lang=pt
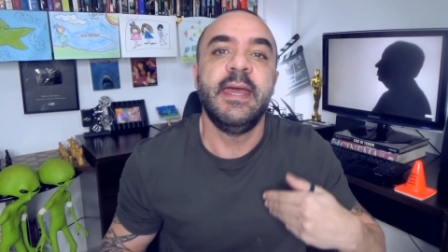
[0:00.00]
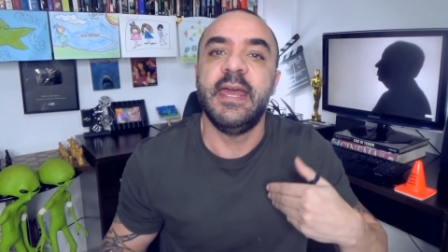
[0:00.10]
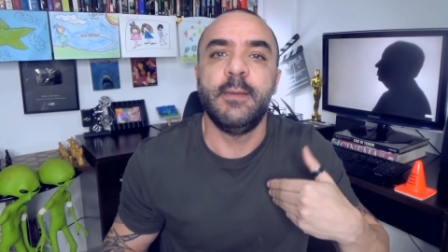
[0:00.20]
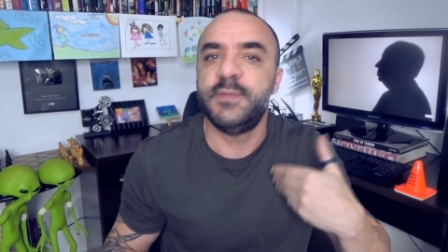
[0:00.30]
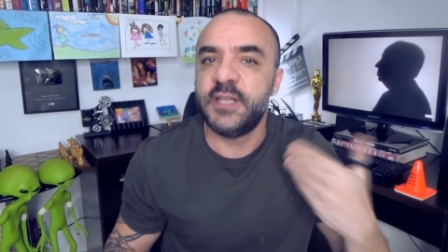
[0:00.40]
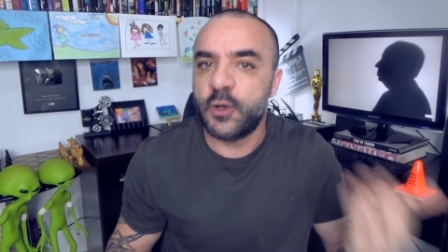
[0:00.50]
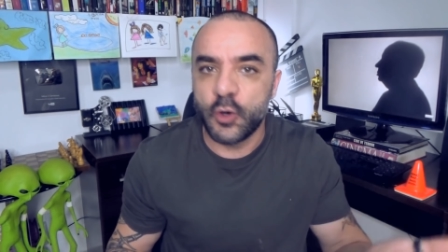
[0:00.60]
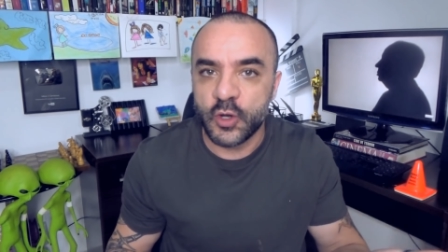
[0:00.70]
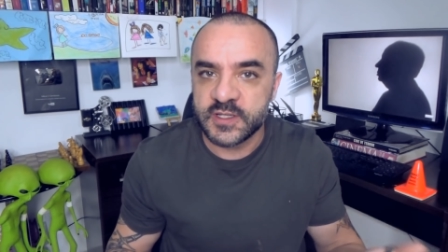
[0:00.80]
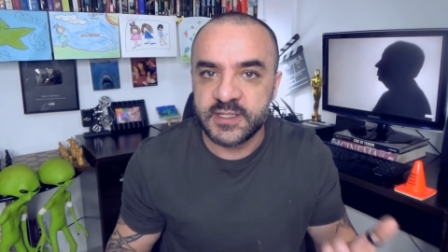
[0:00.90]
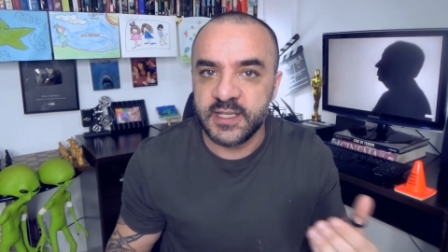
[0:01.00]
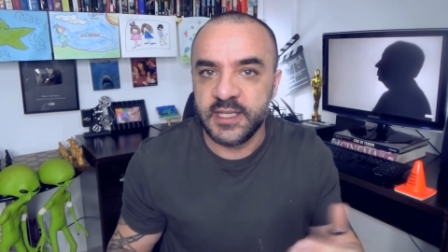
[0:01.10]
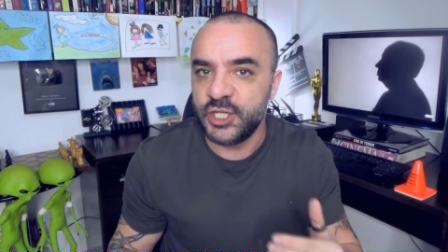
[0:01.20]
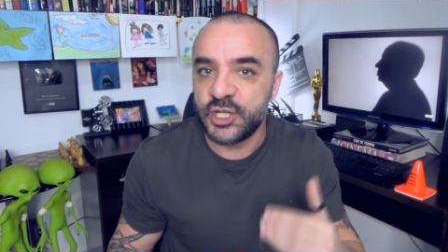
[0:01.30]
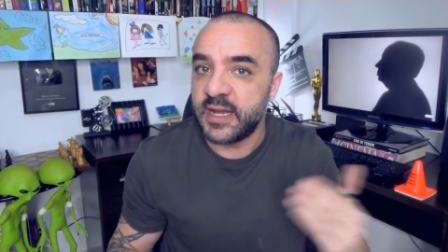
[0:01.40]
em Psicose
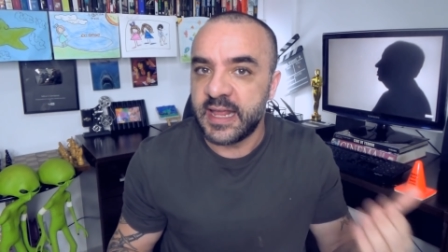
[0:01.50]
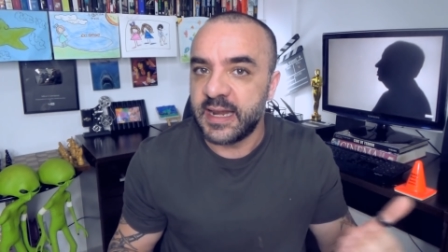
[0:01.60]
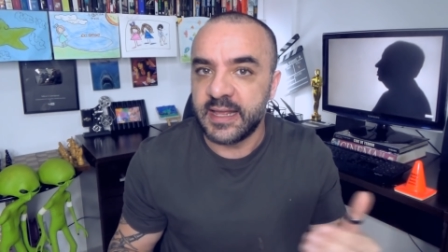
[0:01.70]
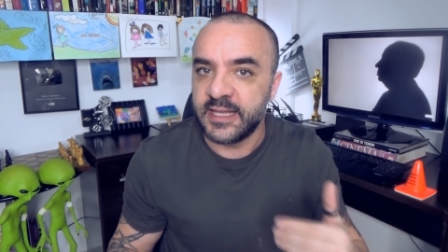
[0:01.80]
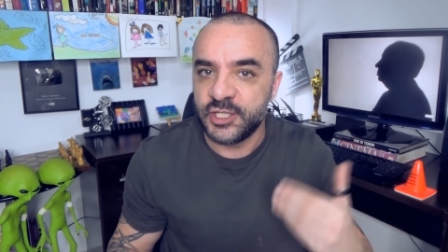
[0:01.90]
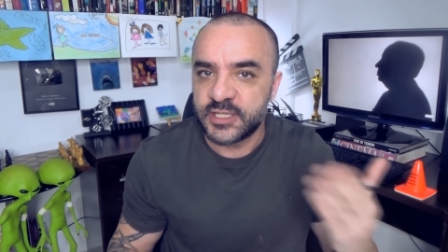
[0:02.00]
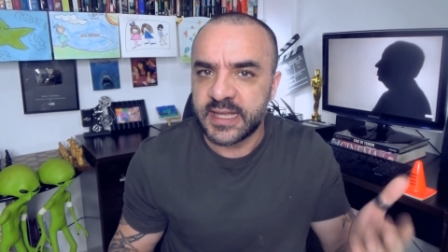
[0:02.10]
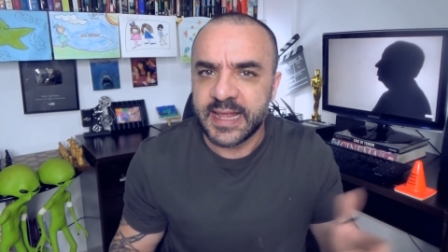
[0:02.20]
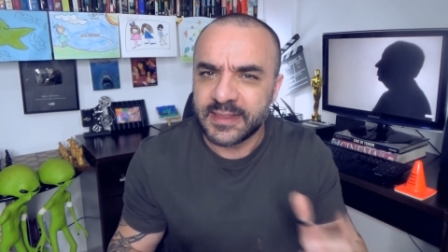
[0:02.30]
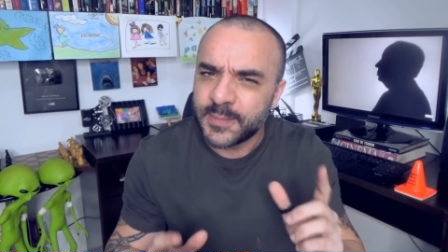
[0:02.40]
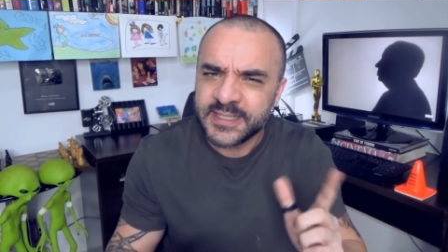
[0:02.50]
e Janela Indiscreta,